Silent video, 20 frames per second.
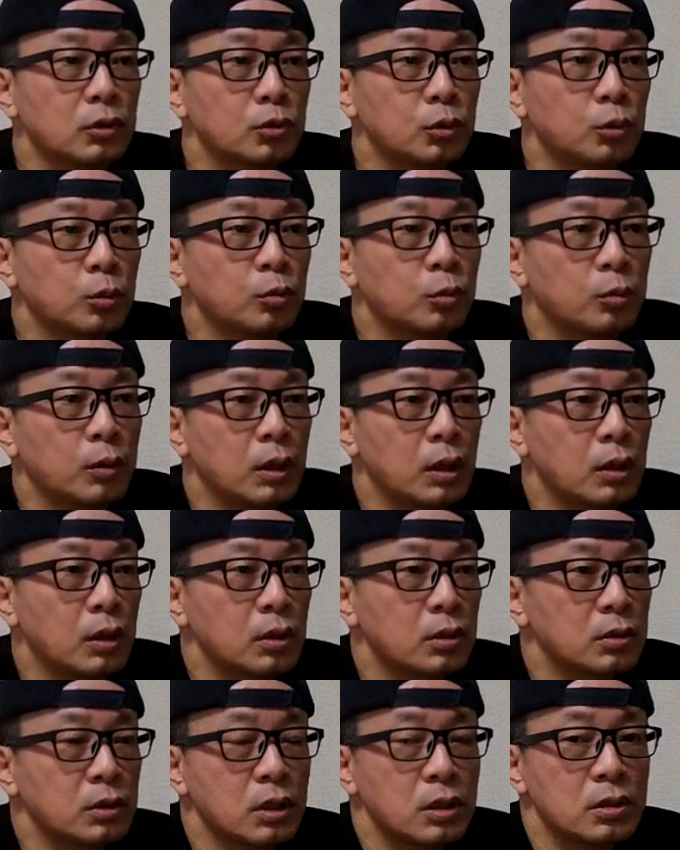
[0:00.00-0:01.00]
それも
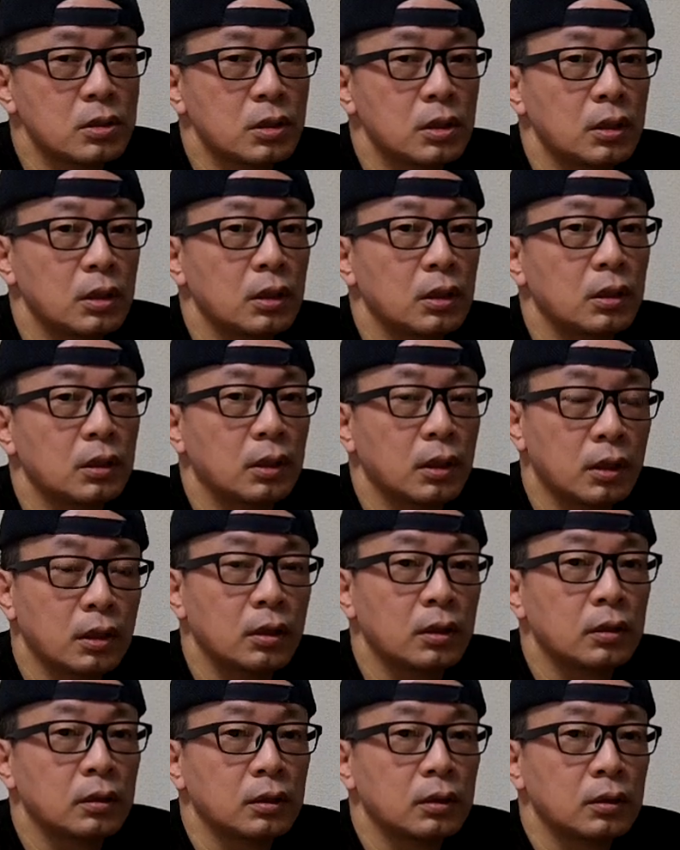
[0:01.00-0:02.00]
まあ先生
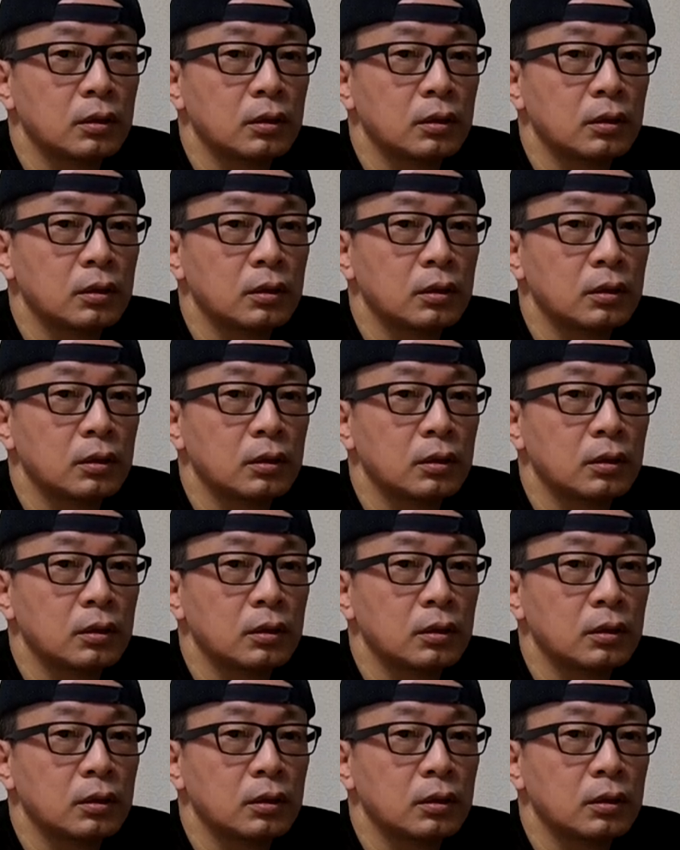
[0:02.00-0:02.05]
が